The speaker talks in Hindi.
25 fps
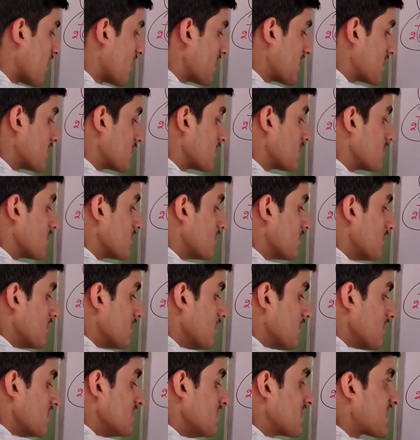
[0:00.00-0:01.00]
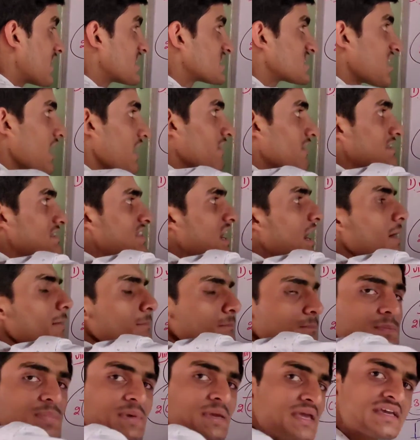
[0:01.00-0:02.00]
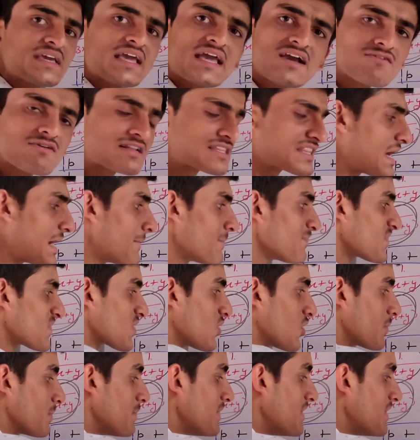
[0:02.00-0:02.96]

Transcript: वाई ये किसके इक्वल था पी के इक्वल था और